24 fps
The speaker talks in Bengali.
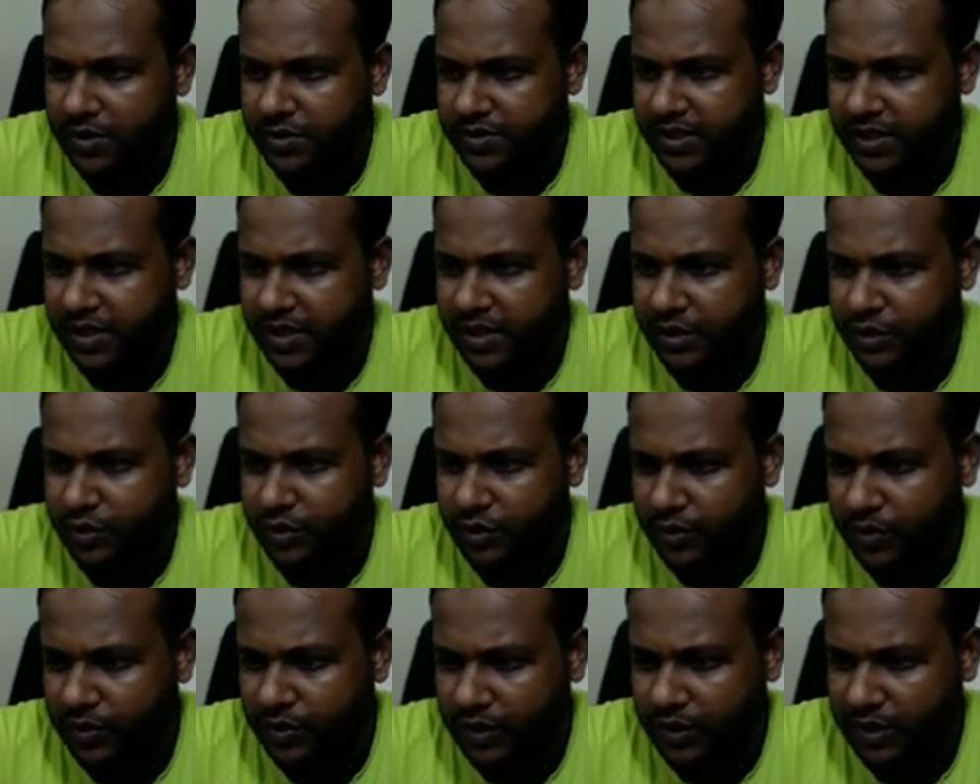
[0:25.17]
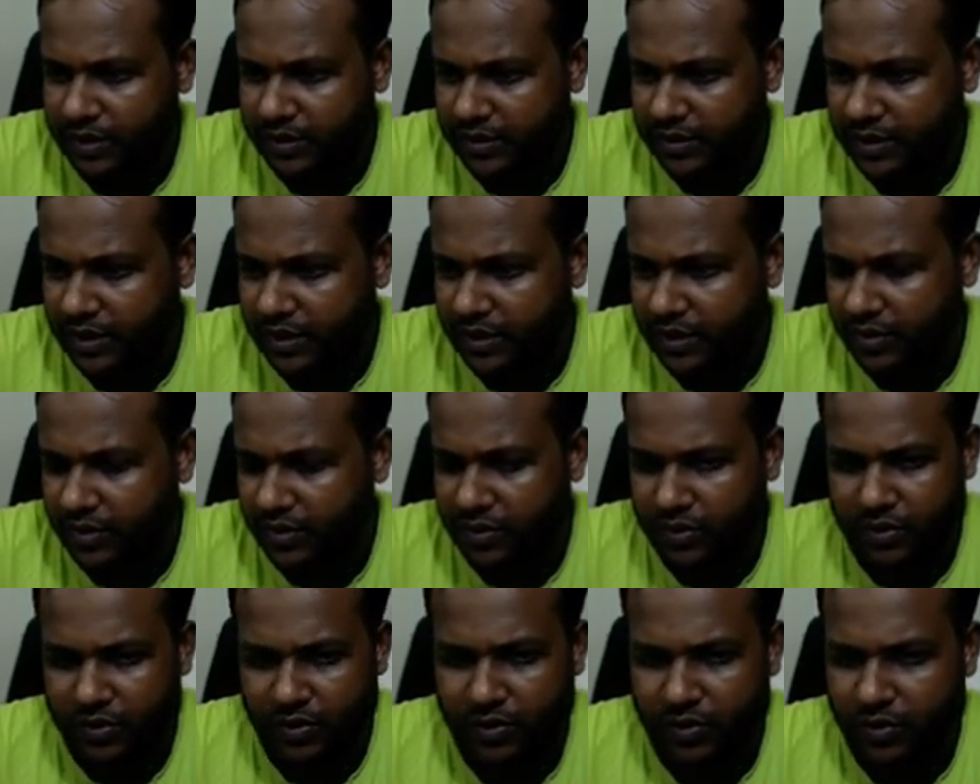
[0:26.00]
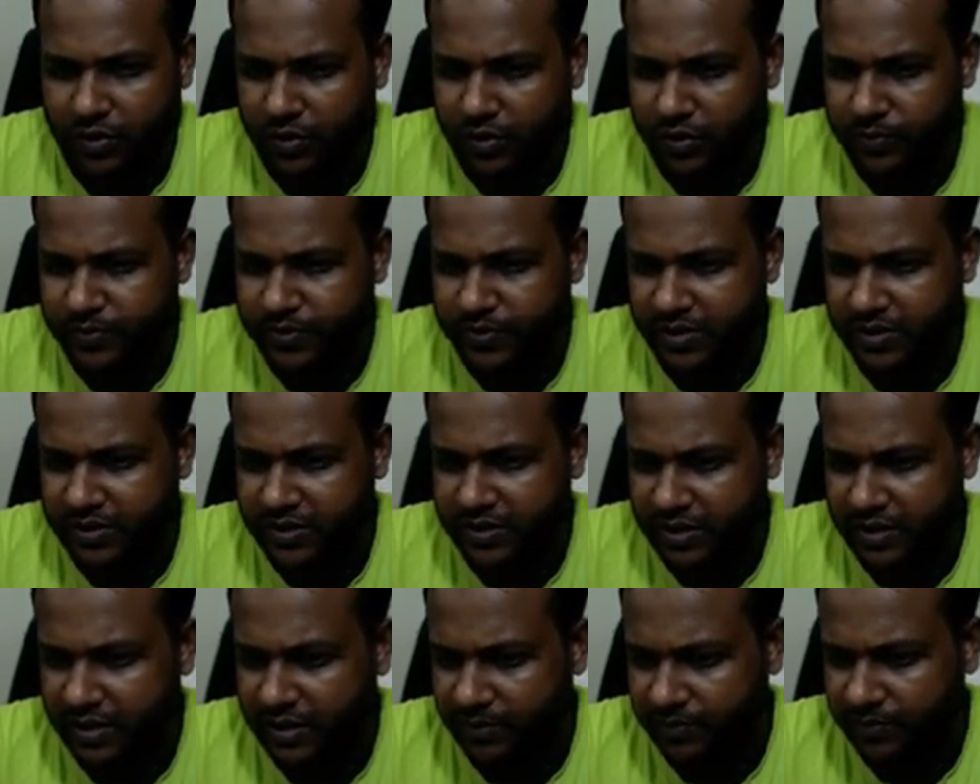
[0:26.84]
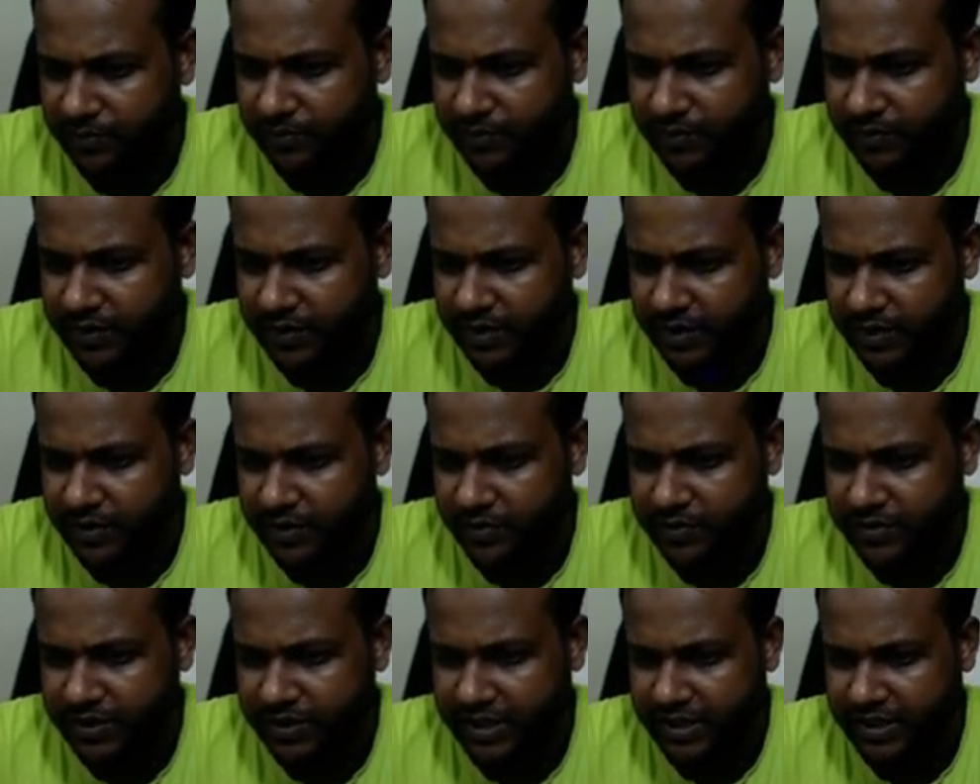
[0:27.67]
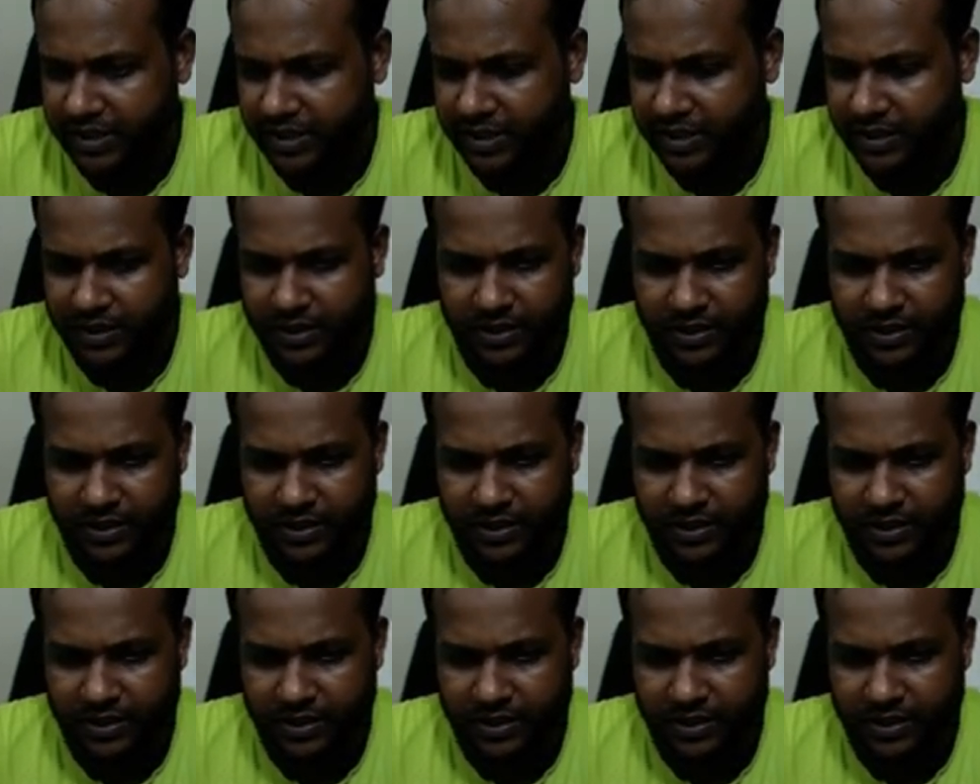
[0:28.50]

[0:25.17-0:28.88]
যে এখানে ধরো একটা অবজেক্ট রাখলাম এটা হচ্ছে এটা